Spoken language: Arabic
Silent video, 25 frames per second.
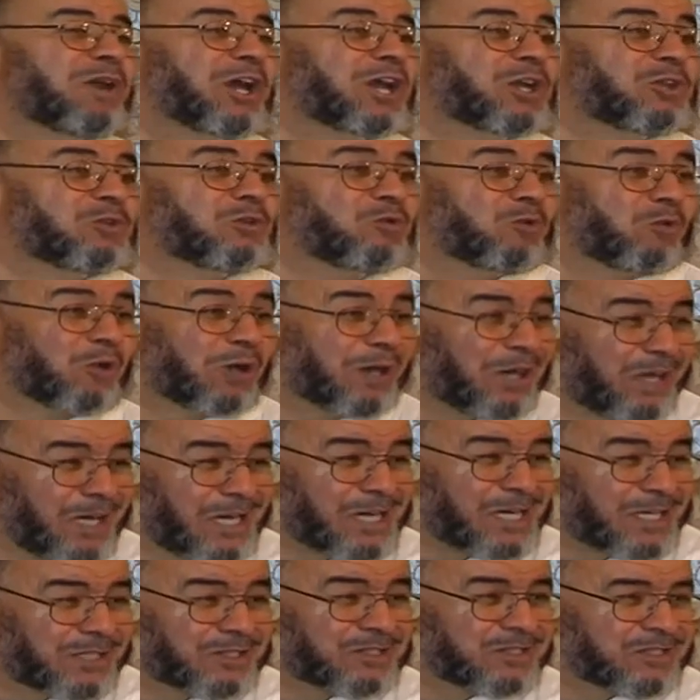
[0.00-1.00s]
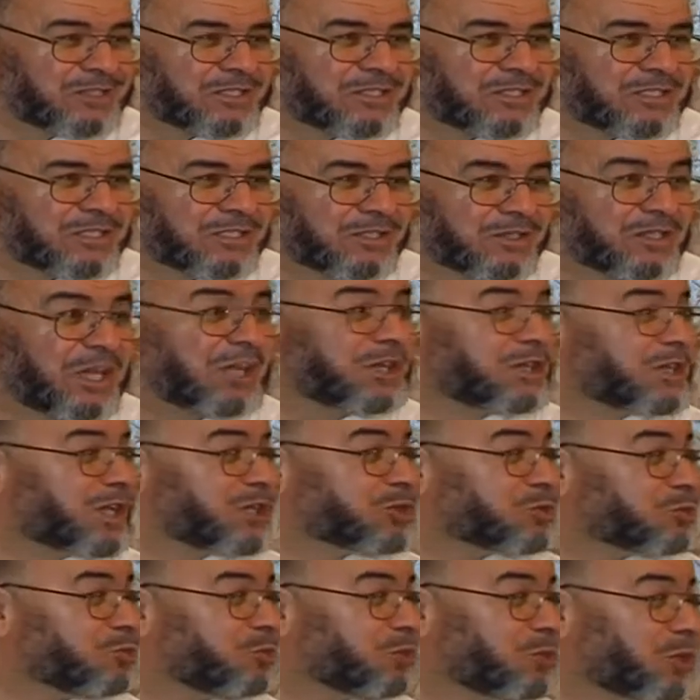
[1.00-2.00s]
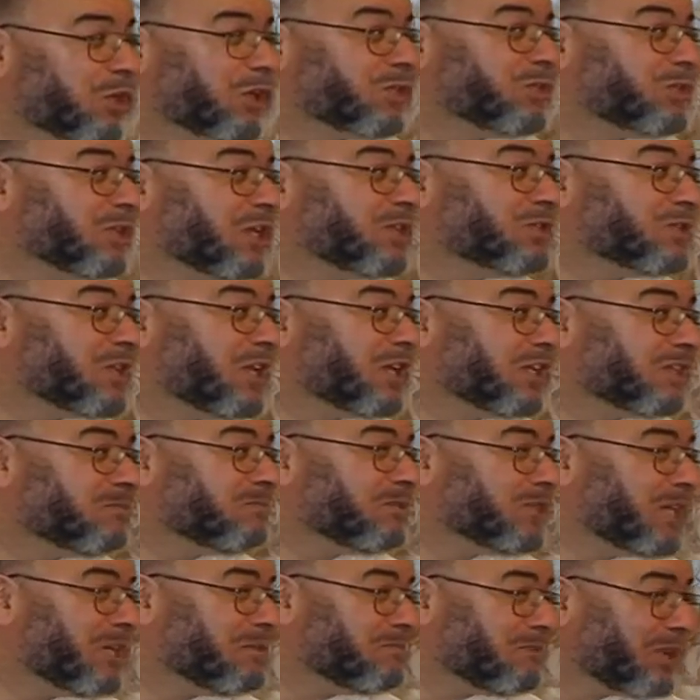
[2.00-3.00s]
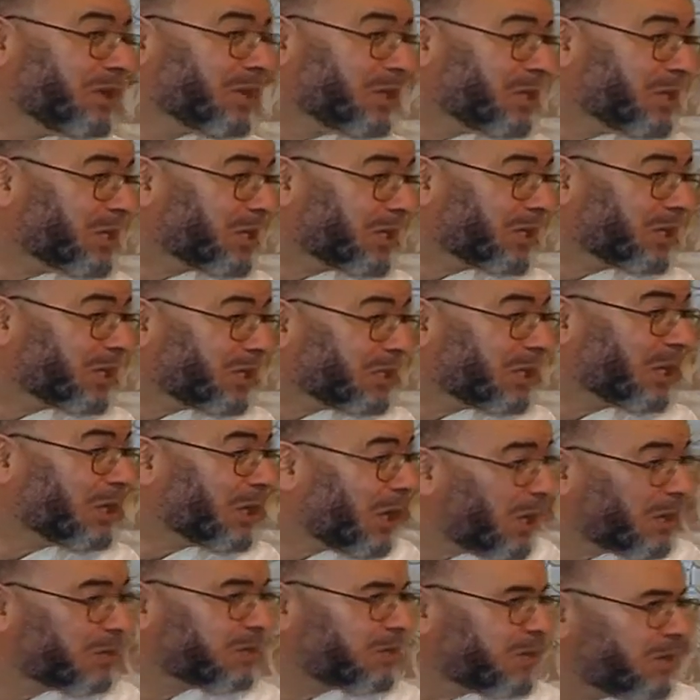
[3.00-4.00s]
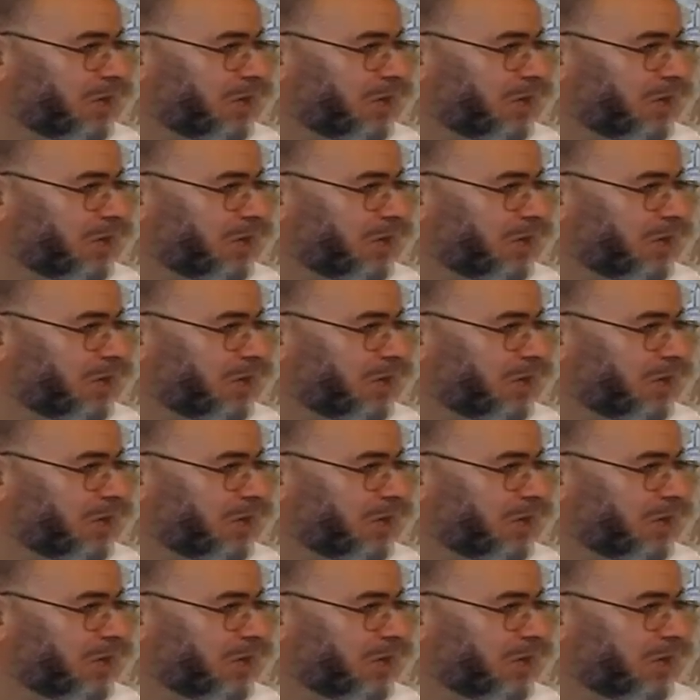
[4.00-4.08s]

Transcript: مخلوقات ديناصورات نزلت من المريخ إلى الأرض